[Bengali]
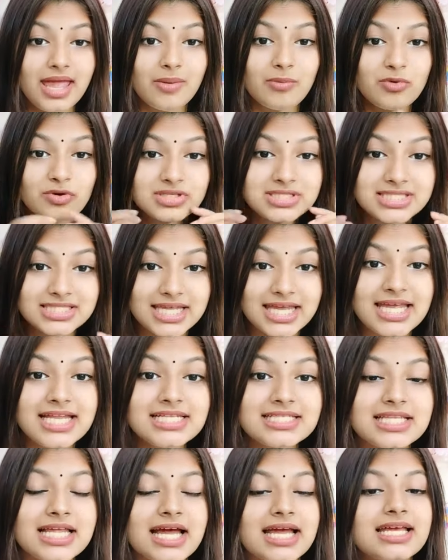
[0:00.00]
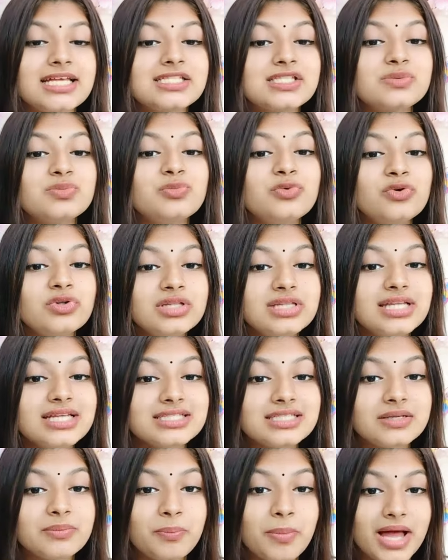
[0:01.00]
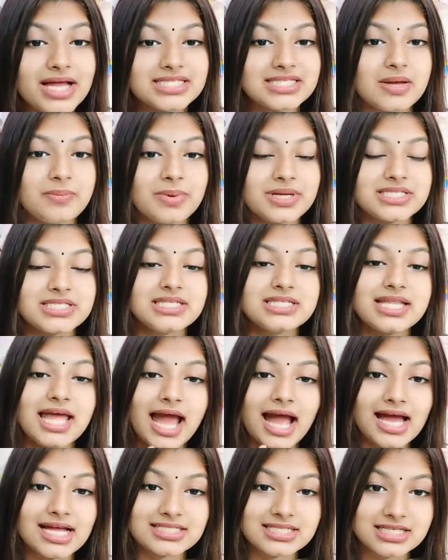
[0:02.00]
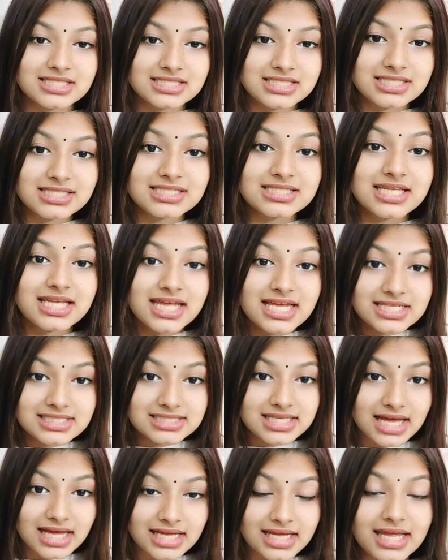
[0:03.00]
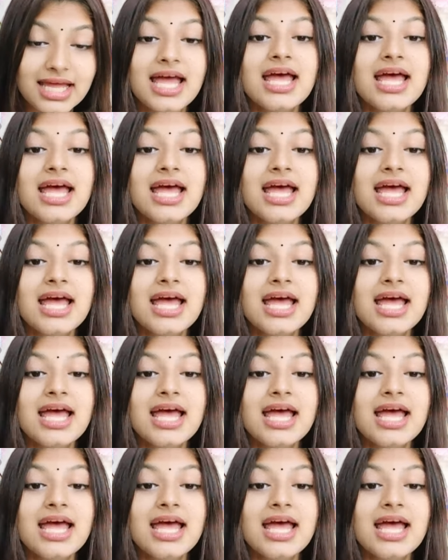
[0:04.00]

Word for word: এবং স্কিনটাকে স্মুথনেসের পাশাপাশি দেখা যাচ্ছে স্কিনটাকে